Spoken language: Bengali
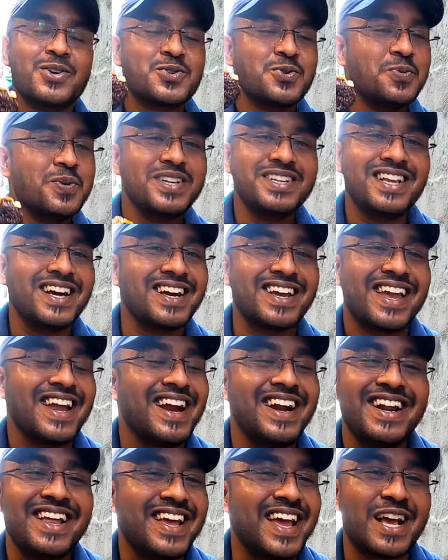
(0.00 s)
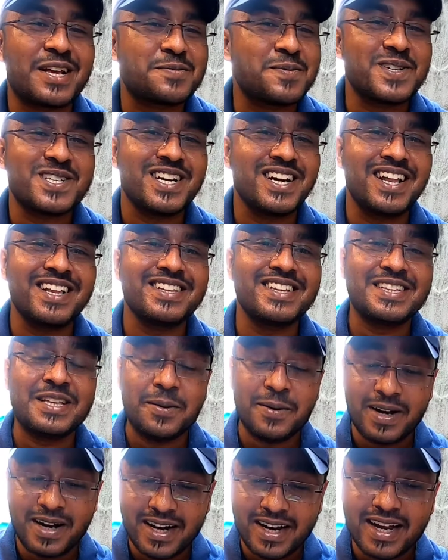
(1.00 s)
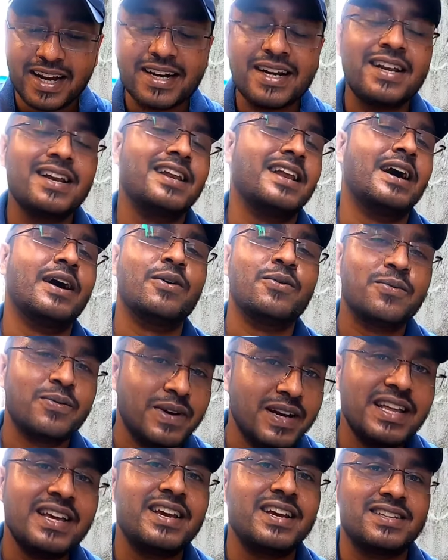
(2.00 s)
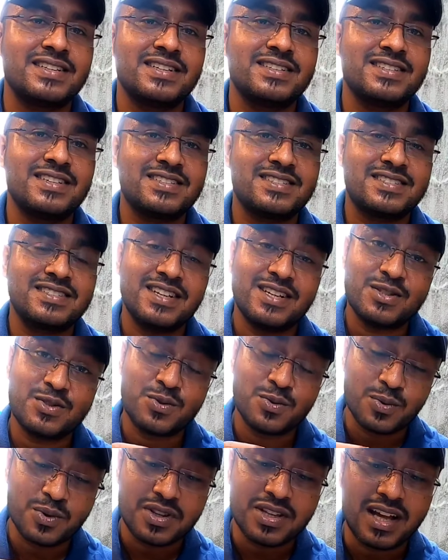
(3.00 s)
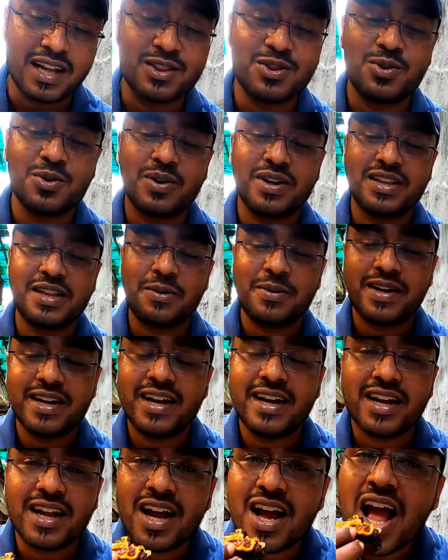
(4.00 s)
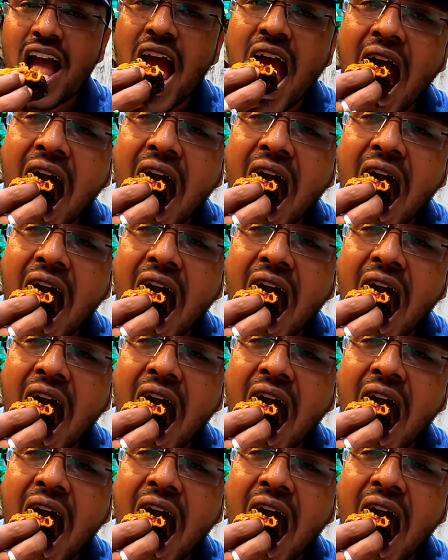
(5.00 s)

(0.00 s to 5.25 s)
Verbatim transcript: সুমিন না খেয়ে ঠিক এক্সপ্রেশনটা দিতে পারেনি এটা লাভলি খেতে জাস্ট জাস্ট দুর্দান্ত খেতে মানে